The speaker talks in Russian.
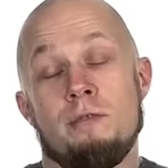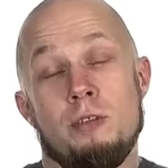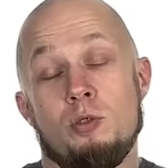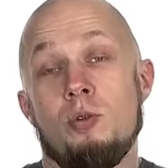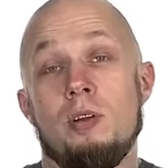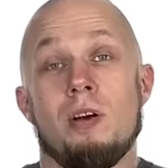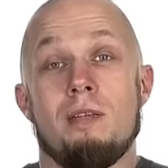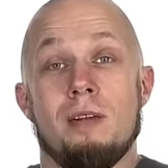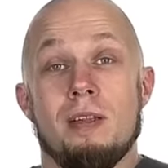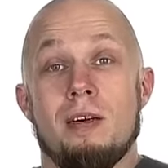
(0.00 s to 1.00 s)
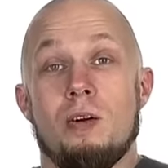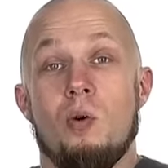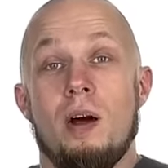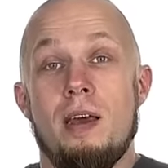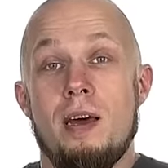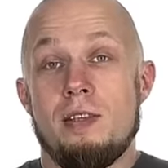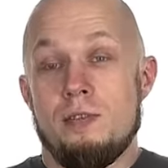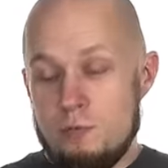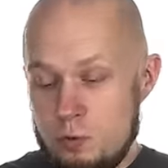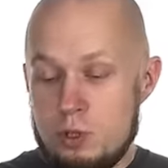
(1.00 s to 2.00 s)
фактурированная рукоять,
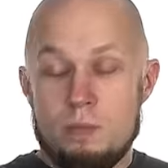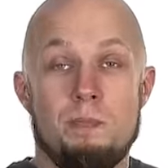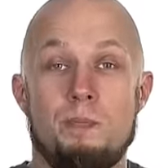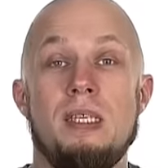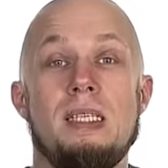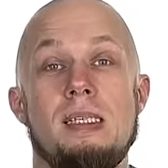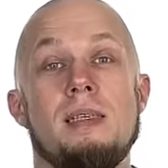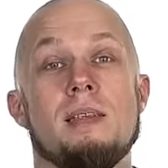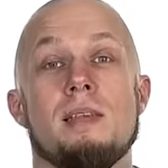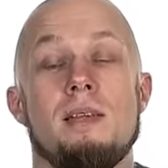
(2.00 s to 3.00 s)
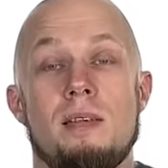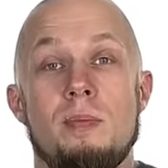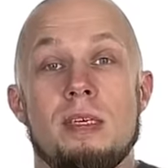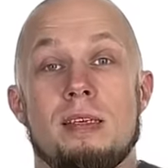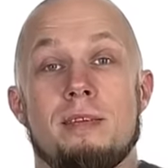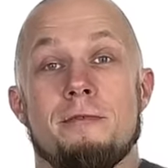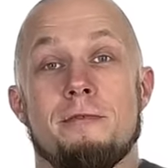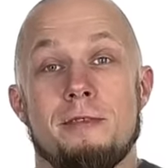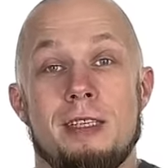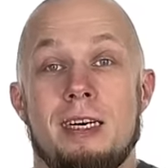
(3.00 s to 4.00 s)
вот 50 сантиметров
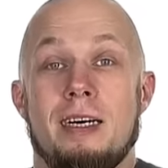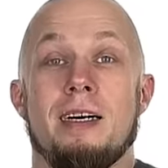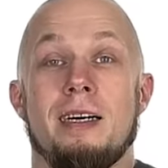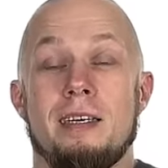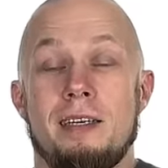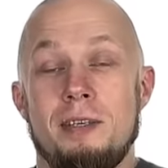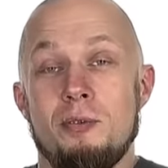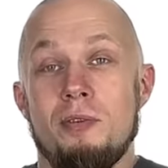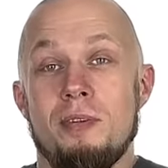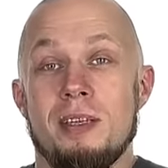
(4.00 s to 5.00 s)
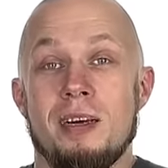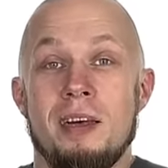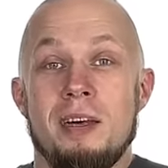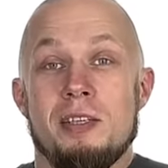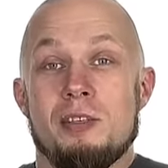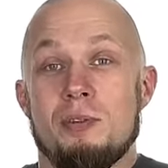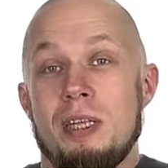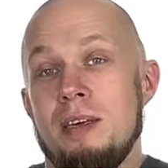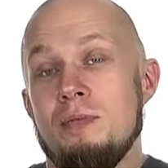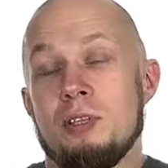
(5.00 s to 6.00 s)
такая хреновина с вот
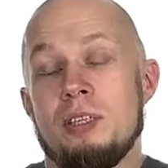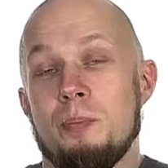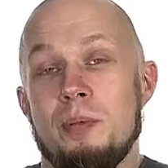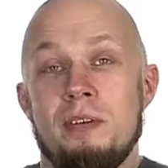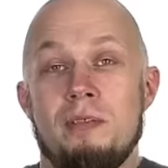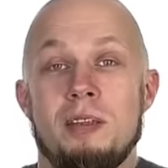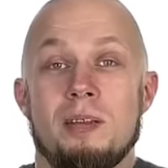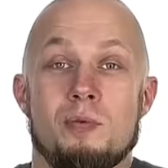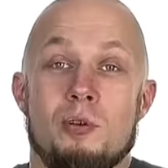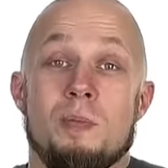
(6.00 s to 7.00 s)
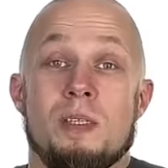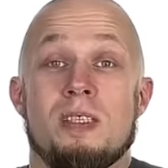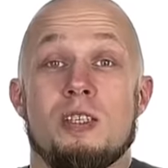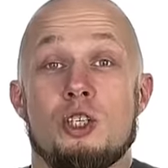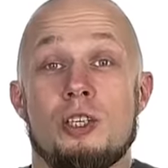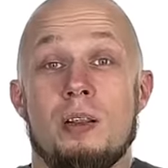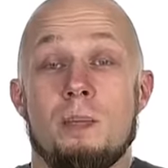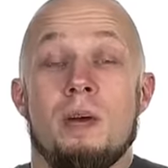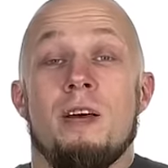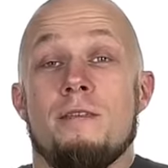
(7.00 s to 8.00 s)
таким вот копьевидным, собственно,
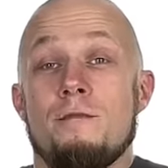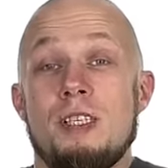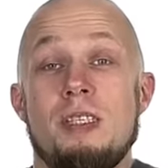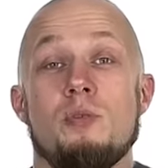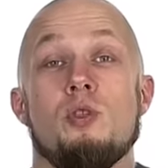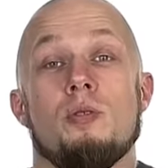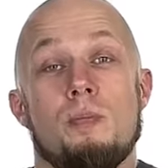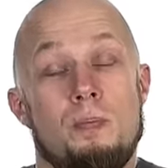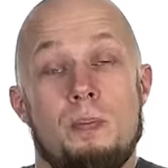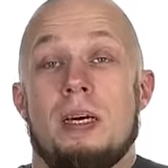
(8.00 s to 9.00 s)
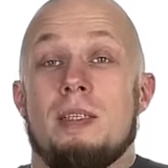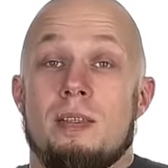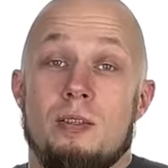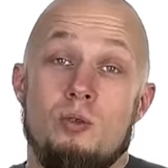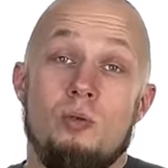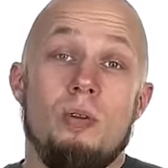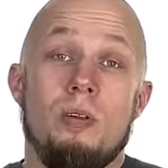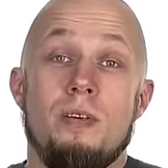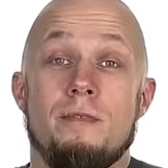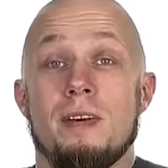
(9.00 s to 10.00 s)
жалом. 805
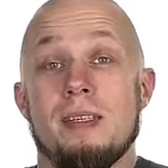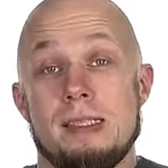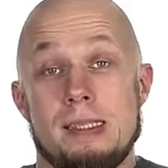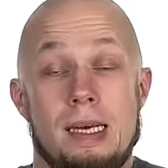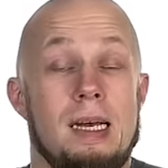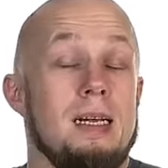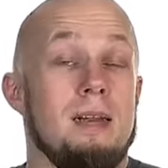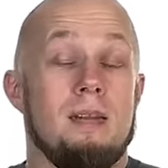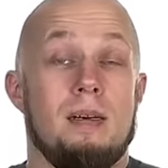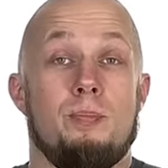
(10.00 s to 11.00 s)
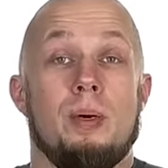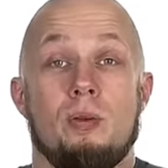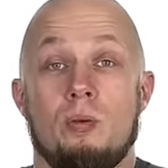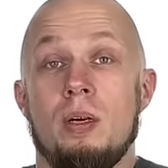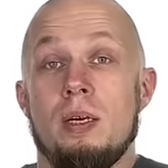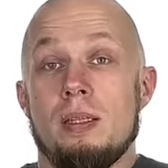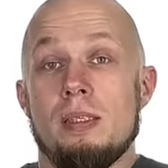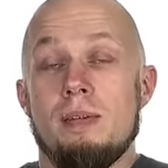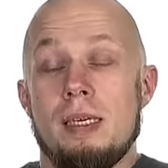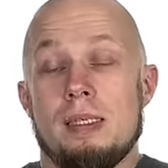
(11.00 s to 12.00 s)
долларов за лопату.
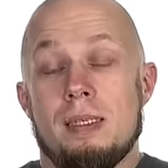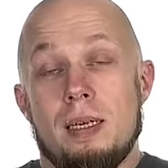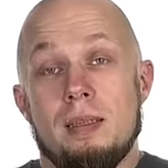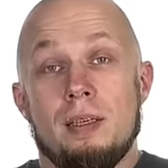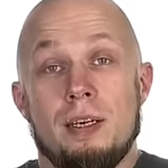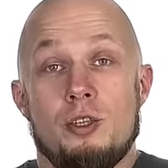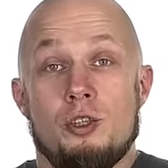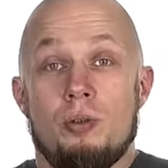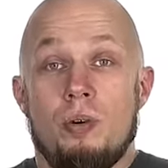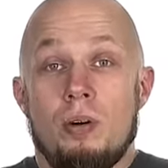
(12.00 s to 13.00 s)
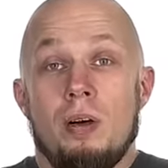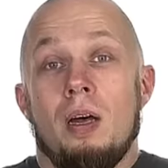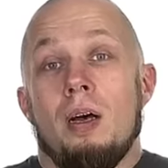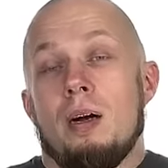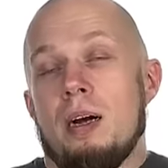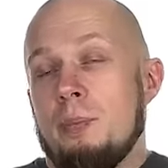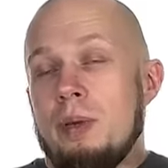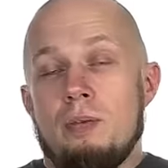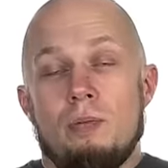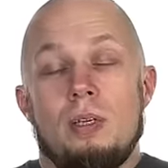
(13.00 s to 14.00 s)
Называется она Trench Dog, как
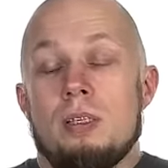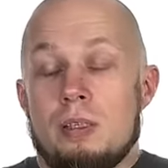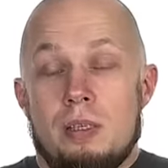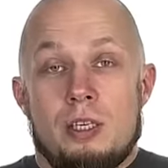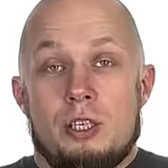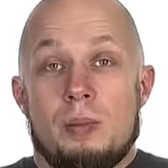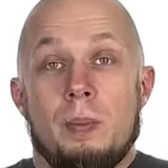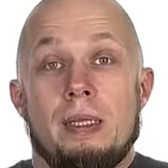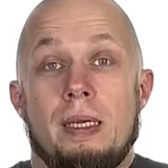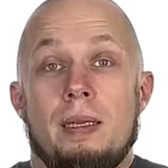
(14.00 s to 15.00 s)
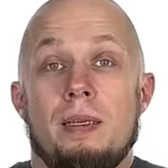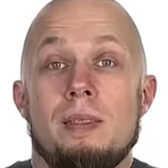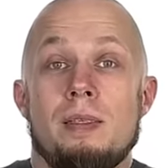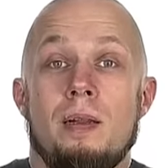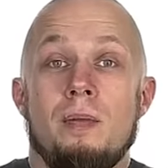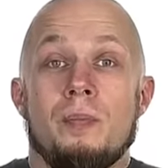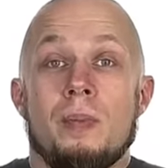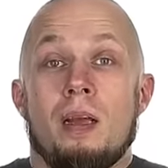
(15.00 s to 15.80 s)
переводится, даже смотреть не стал.